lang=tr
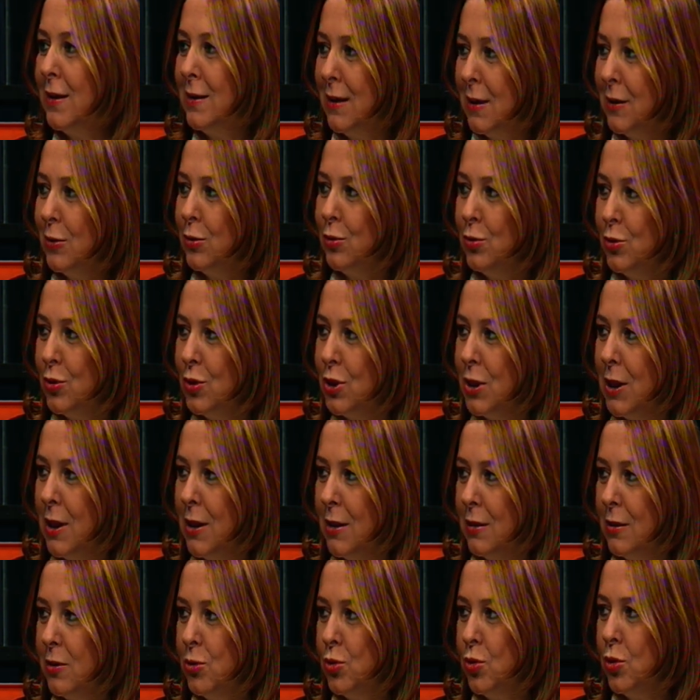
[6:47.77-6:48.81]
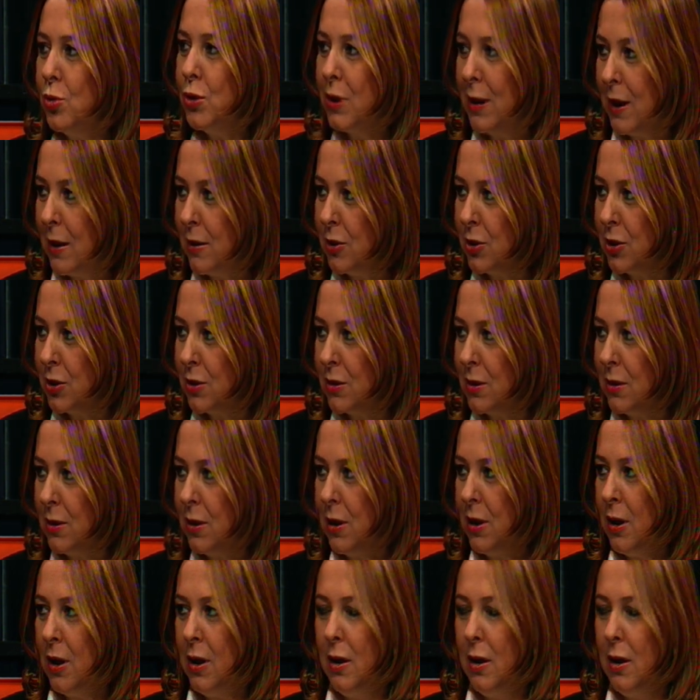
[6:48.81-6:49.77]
teknolojiyle de çok gelişti.